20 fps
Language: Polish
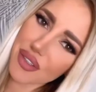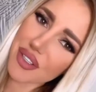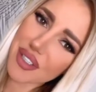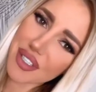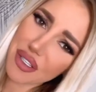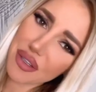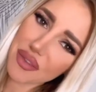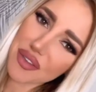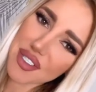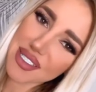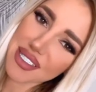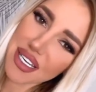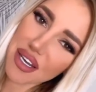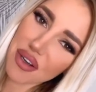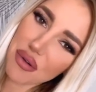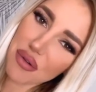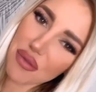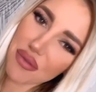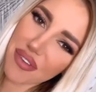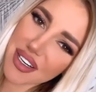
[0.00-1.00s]
No i do tego
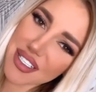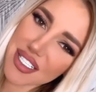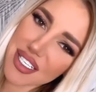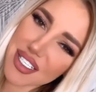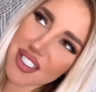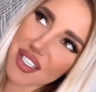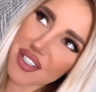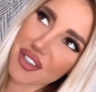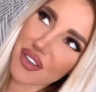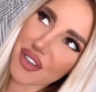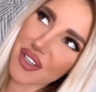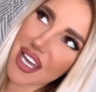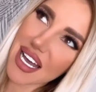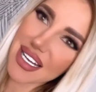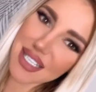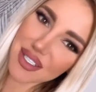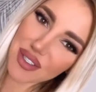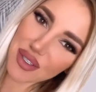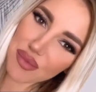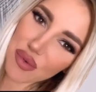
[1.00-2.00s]
wszystkiego uważasz, że to
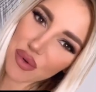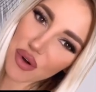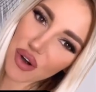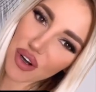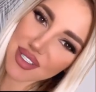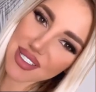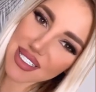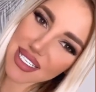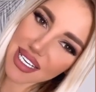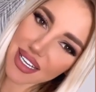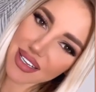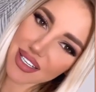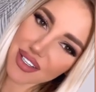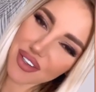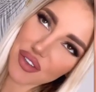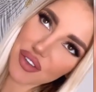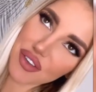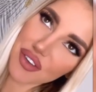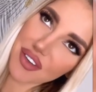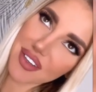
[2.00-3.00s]
ja za tobą chodzę, kiedy
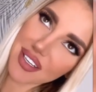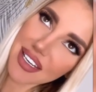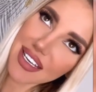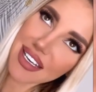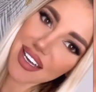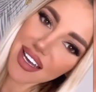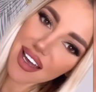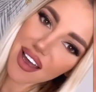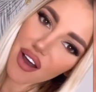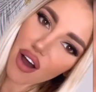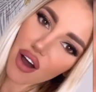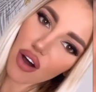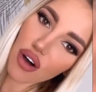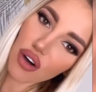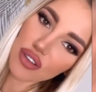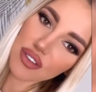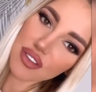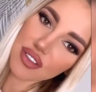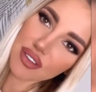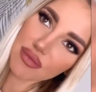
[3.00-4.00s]
to ty
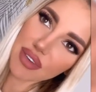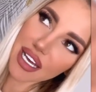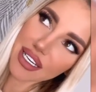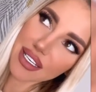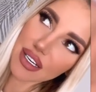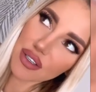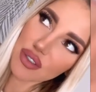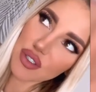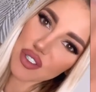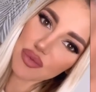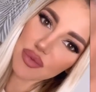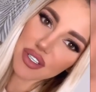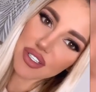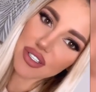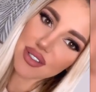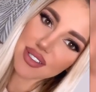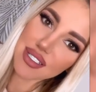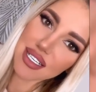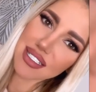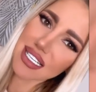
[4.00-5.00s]
od jakiegoś
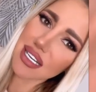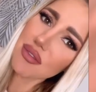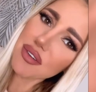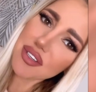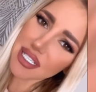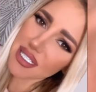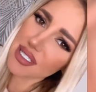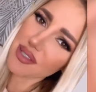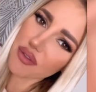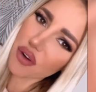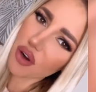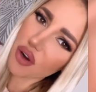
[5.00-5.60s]
miesiąca cały czas